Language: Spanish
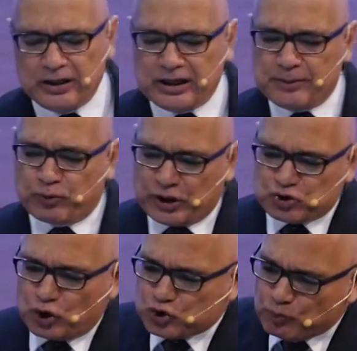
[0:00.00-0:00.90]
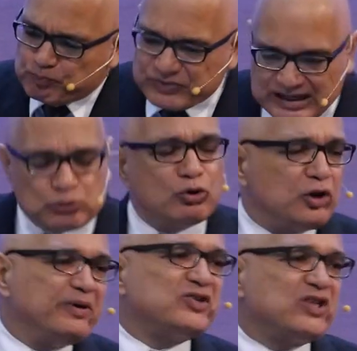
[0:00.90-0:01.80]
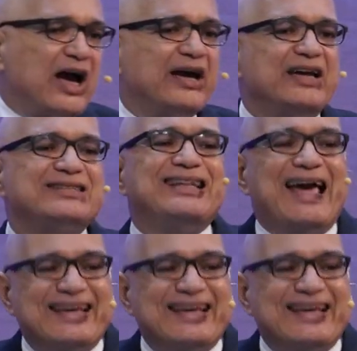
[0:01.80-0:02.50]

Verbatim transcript: Y por eso el subtítulo de mensaje es la